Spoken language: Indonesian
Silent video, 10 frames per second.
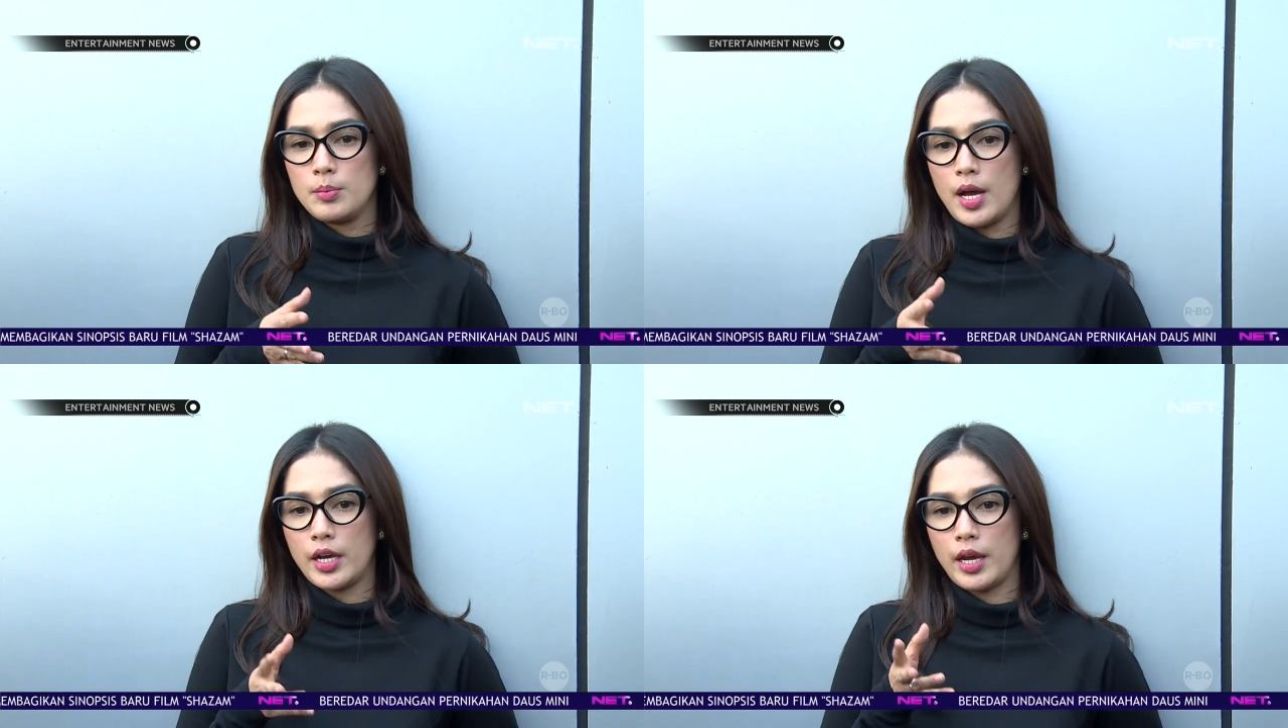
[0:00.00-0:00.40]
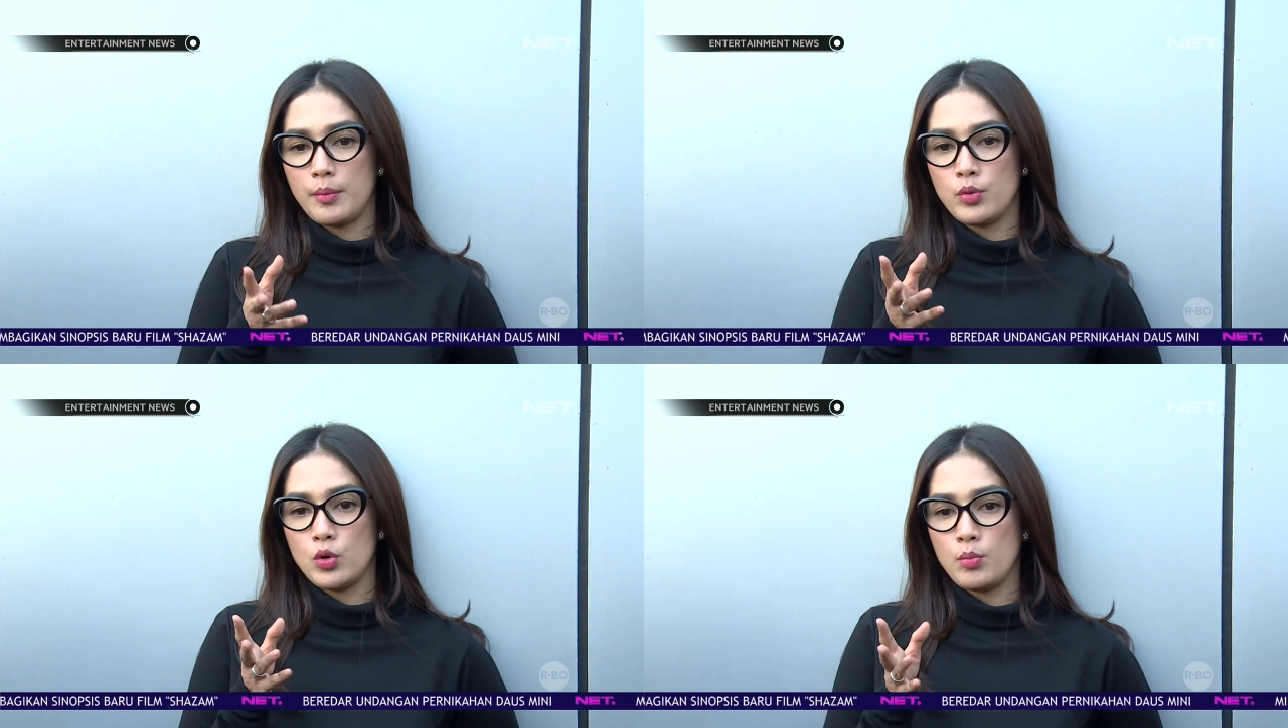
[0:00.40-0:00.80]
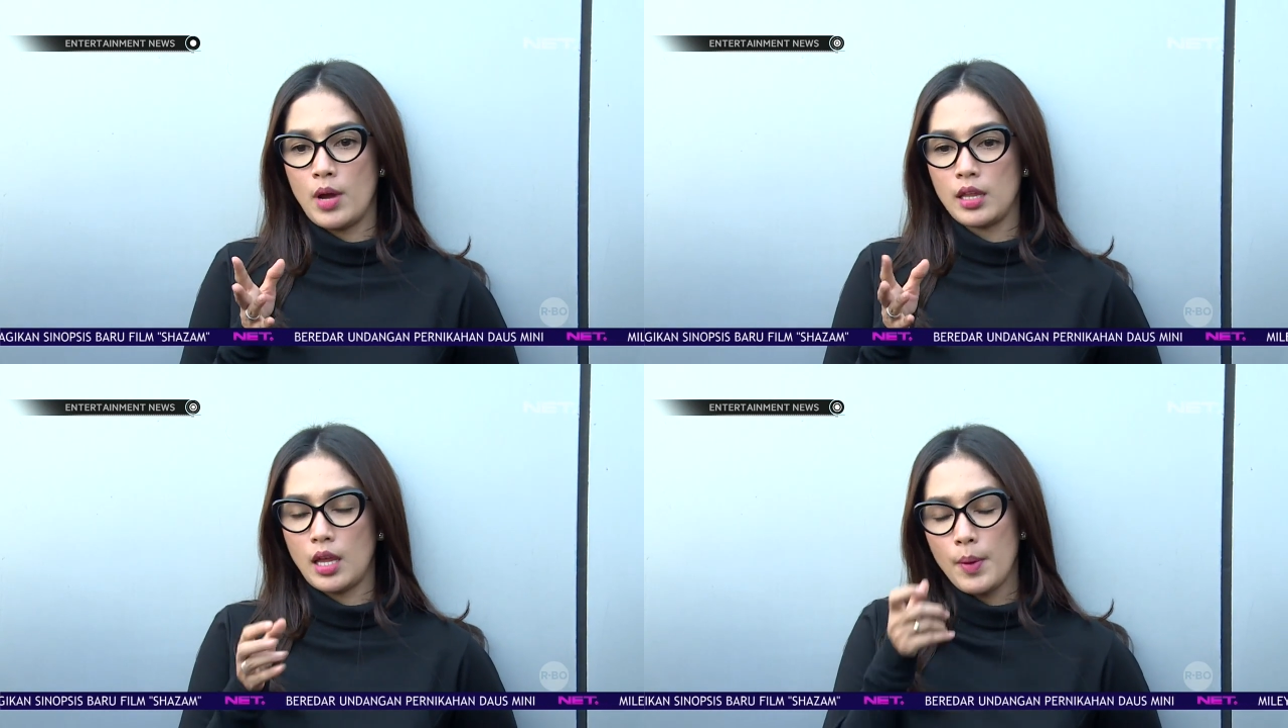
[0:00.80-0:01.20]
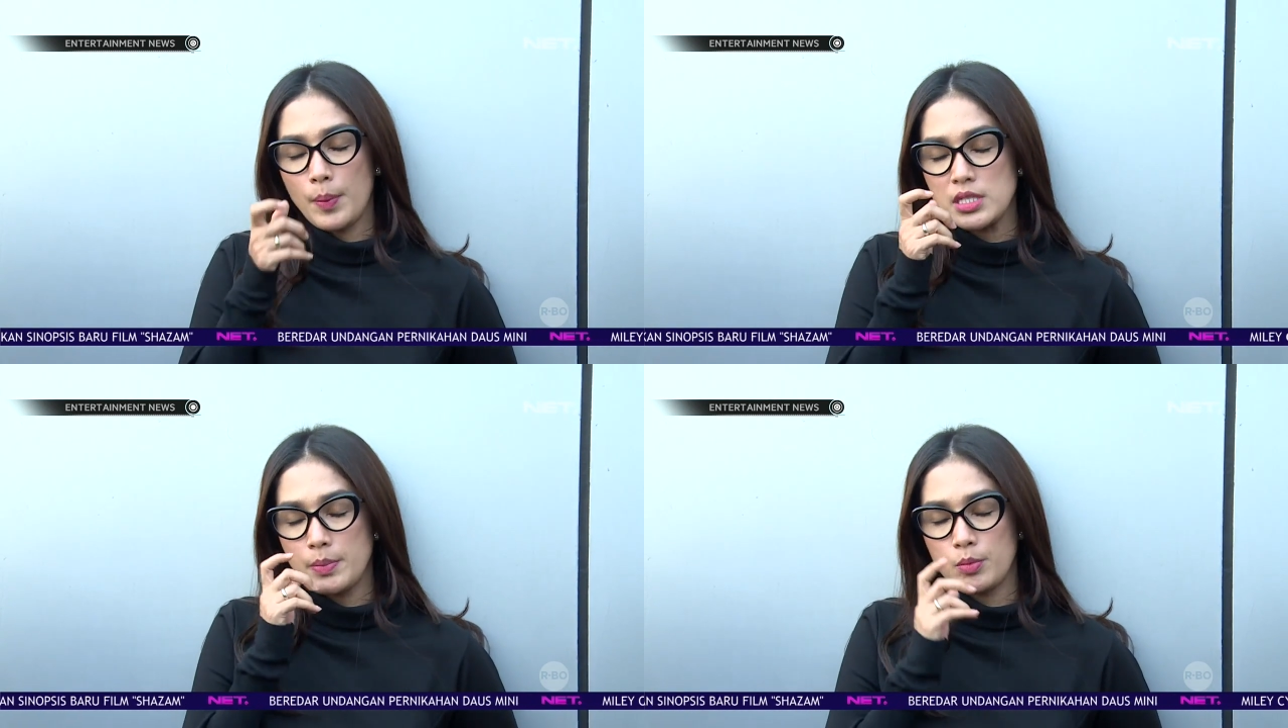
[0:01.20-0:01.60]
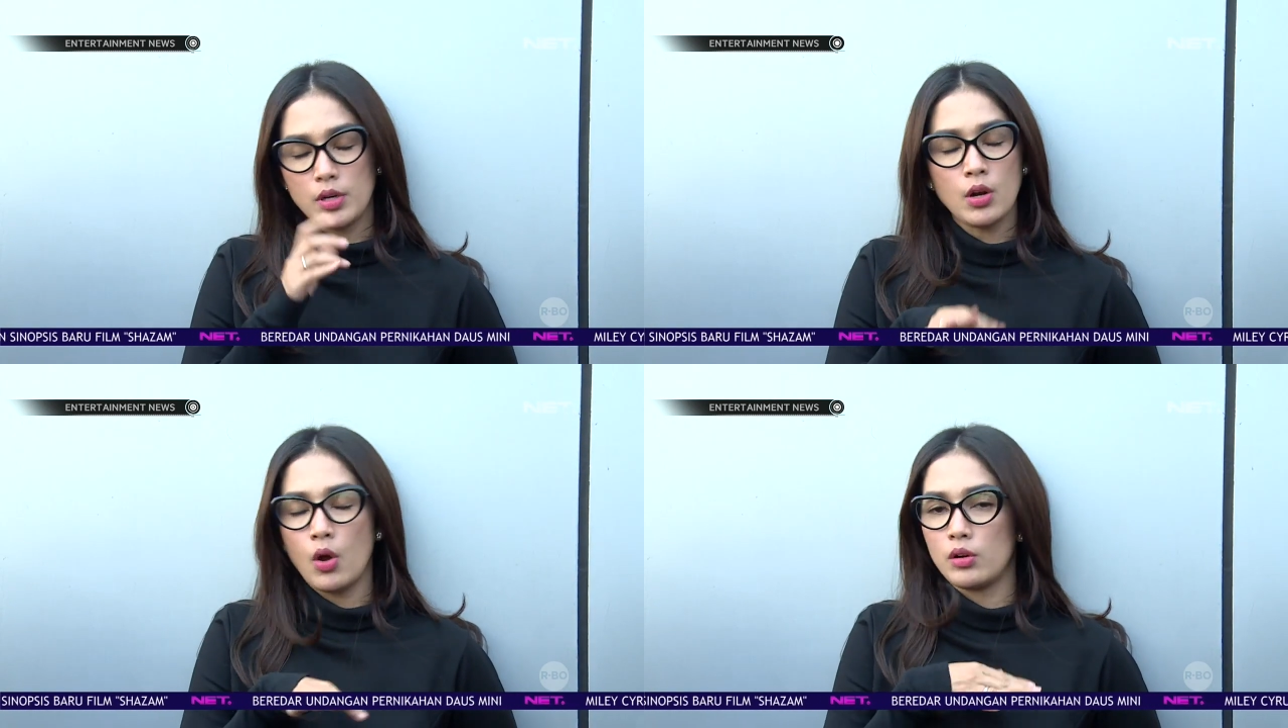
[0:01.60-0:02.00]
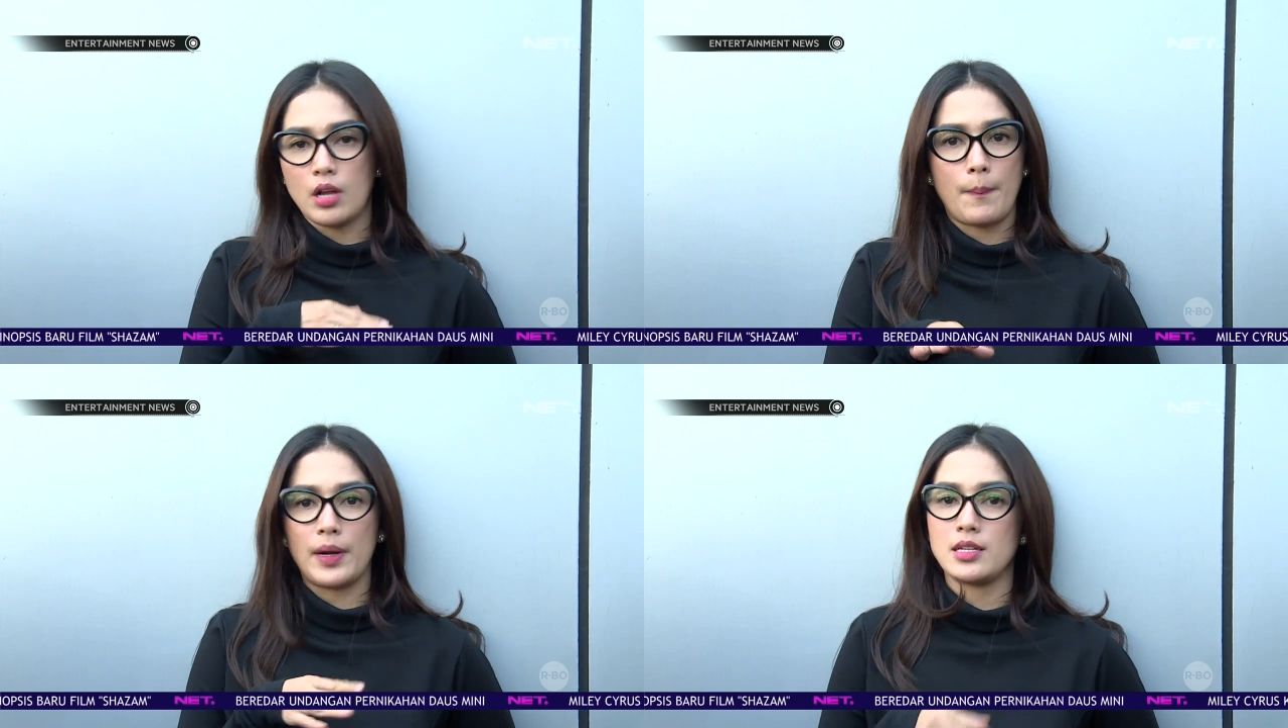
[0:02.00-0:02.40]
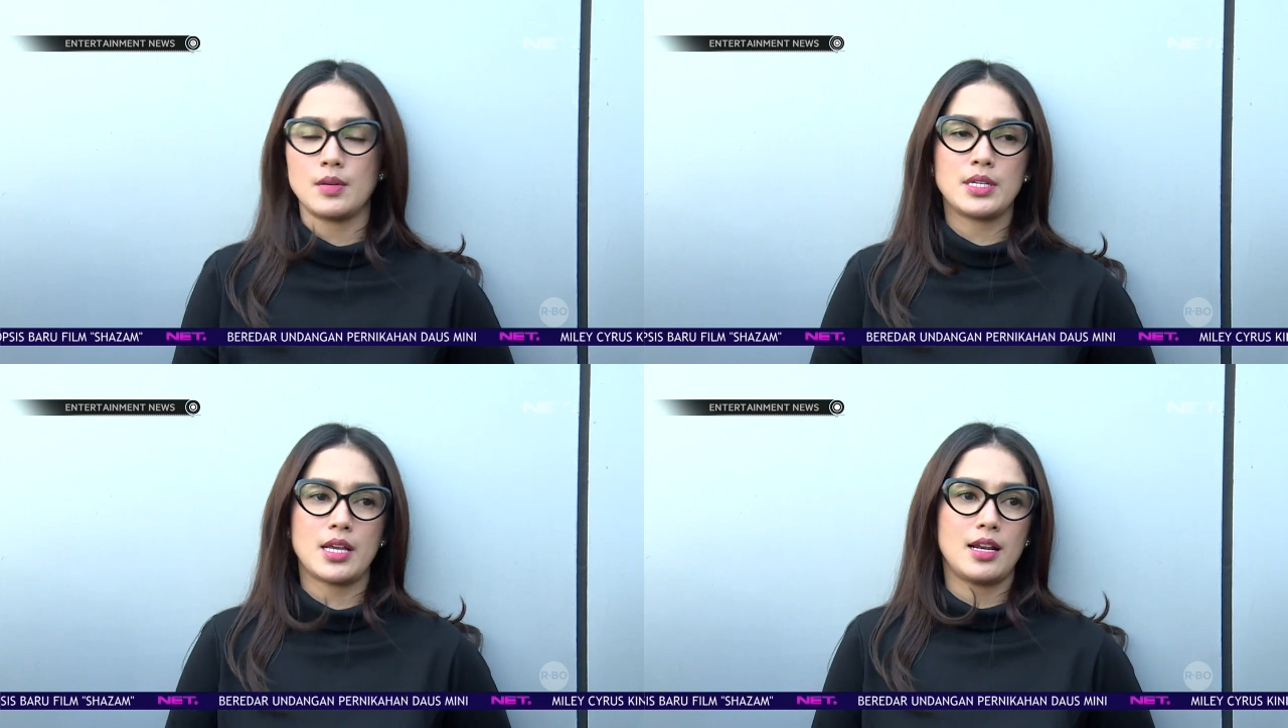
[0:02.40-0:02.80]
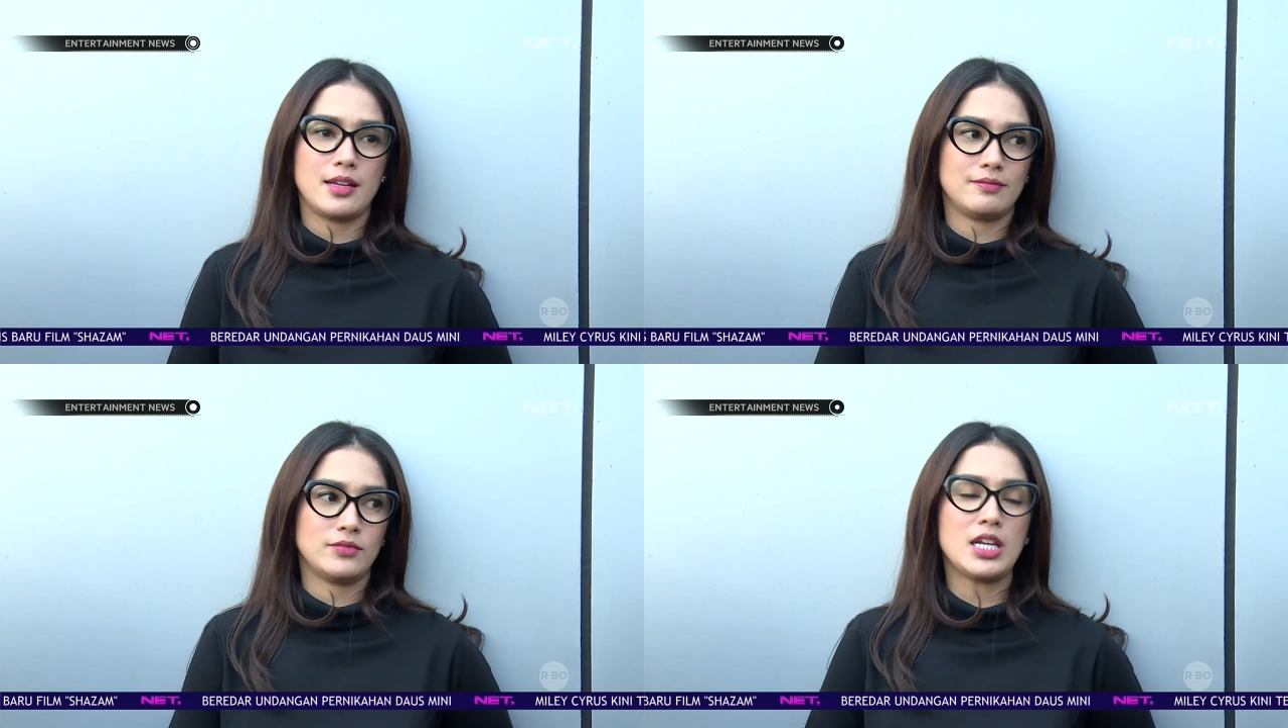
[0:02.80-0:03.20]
pakai bulu mat, eh, apa penjepit bulan non nggak pernah sama sekali